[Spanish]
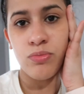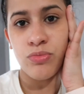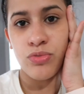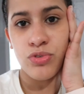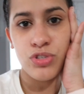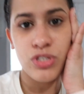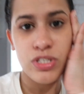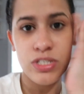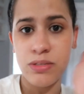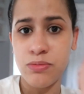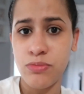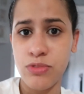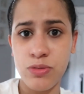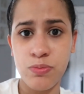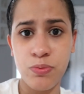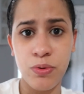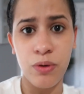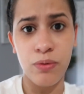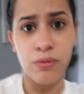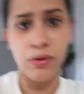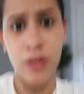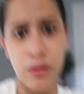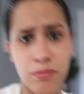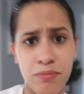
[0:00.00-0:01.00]
con muchísimos
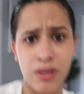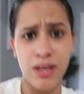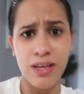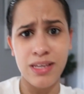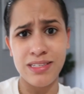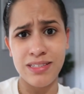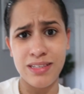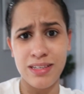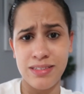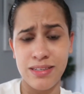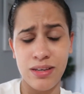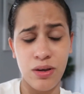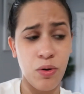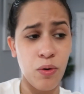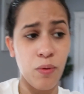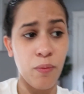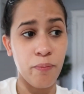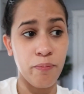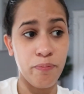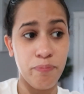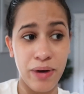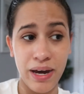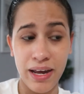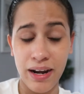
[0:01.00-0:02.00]
problemas, se
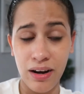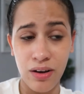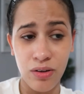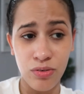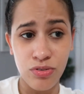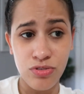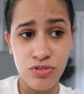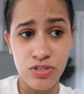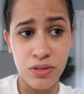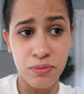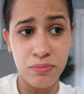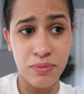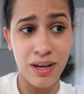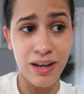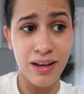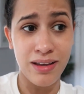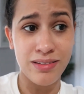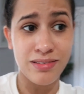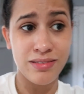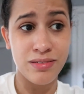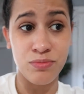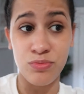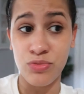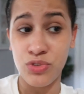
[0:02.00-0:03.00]
compara con los
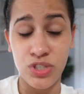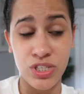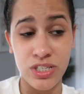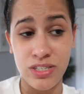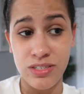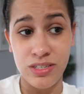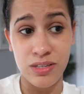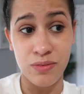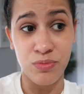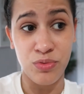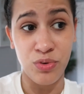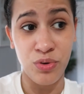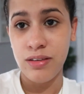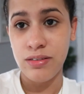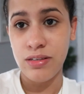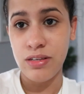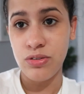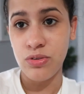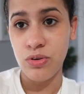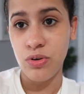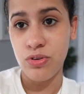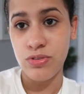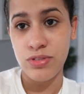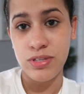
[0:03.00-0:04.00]
demás muchísimo. Y
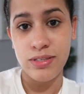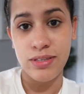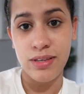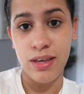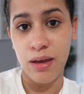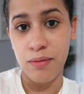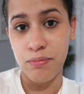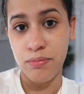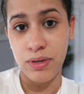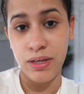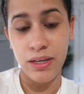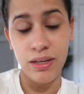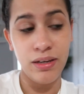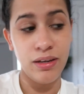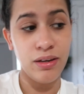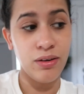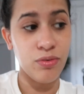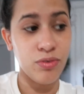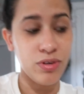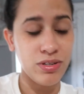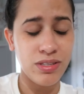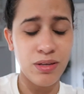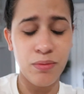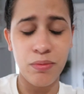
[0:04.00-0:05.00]
esas son cosas que a mí
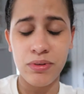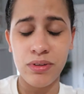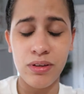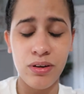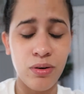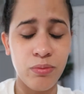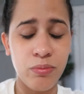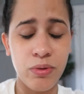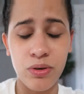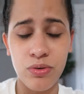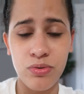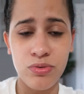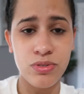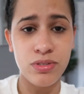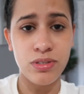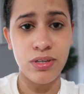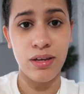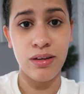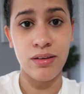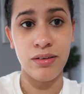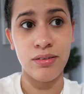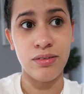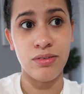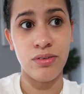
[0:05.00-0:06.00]
honestamente no me
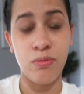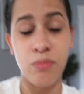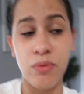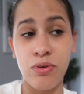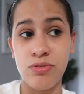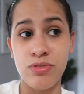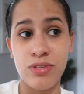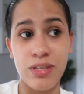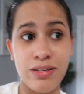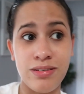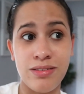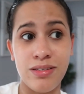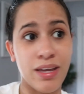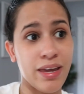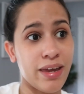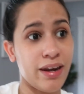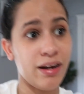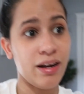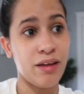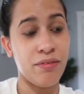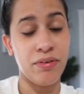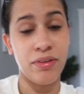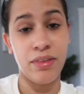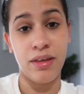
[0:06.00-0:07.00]
gustan. No me gusta ni
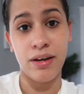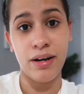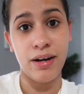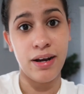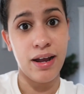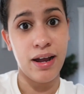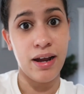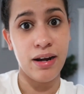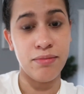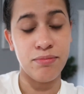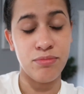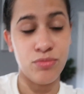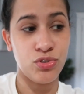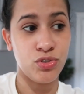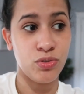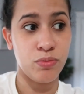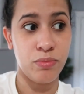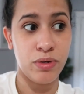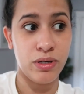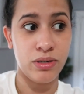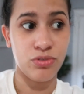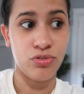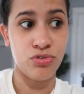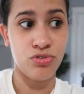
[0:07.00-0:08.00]
siquiera en la vida real, mucho
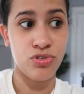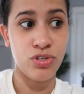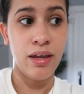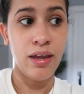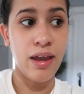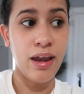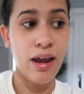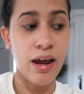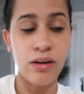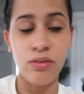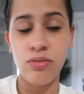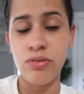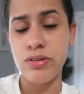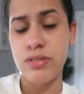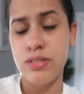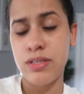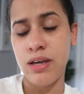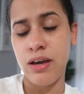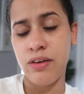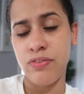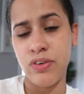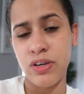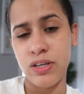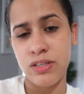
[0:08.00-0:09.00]
menos en algo que
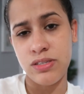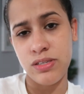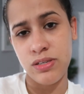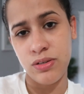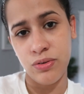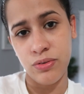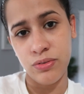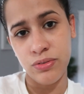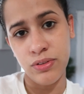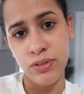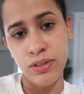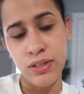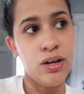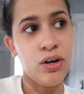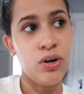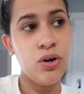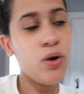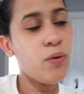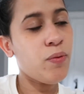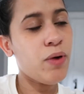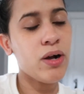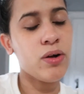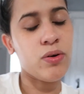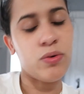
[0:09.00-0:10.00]
sea ficción.
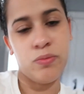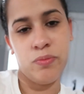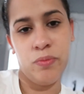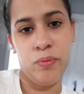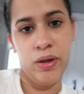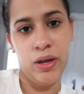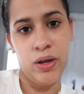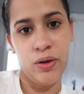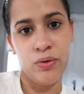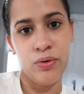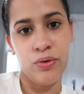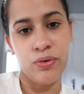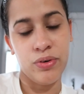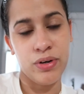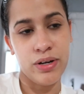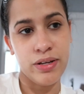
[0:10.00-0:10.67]
No va conmigo,